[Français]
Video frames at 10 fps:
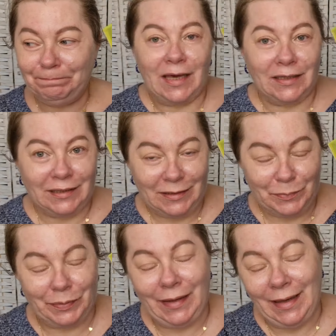qui
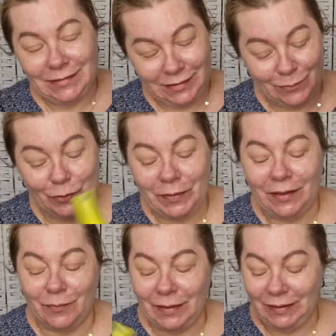agrippe extrêmement
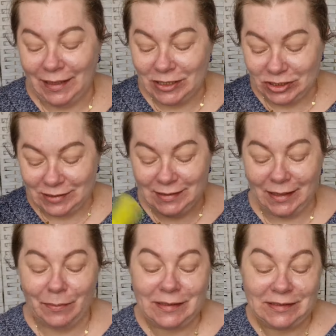bien le maquillage et c'est
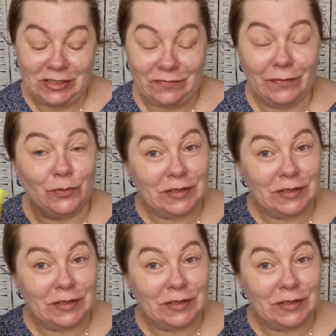la base que je vais